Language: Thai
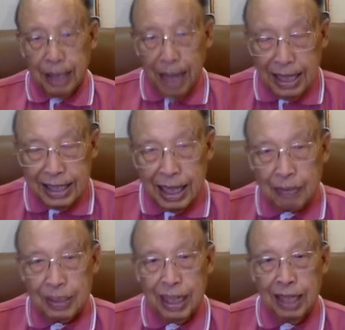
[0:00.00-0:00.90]
การ สาบ
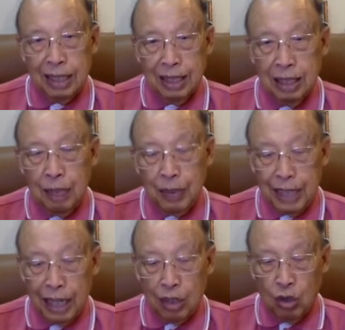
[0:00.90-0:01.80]
แซงหรือพ
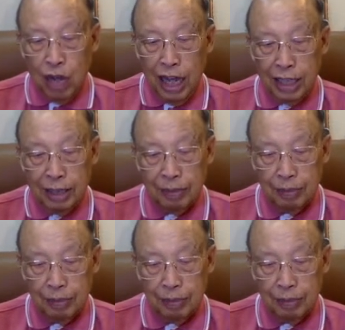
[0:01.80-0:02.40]
ยาธิลูกค้านั่น